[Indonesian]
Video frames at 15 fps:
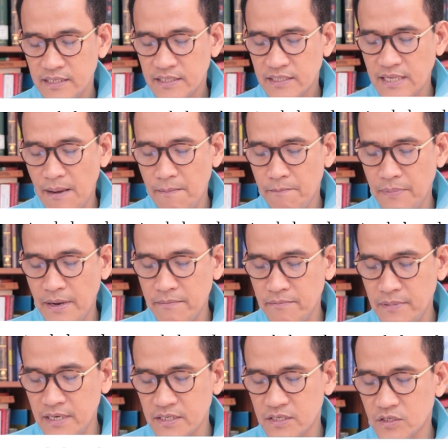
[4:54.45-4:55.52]
sampai
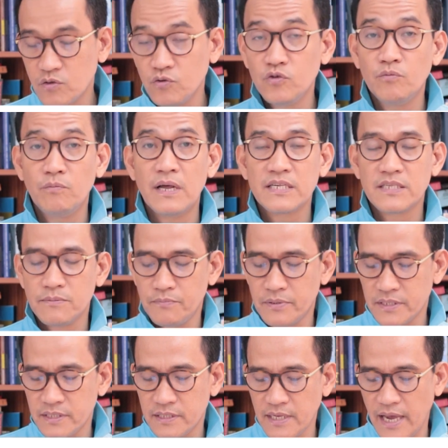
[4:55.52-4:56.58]
minus 17
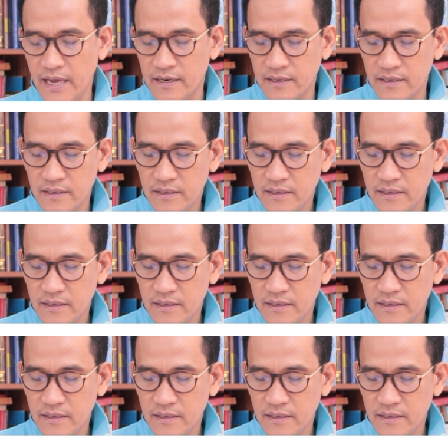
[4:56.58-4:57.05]
persen.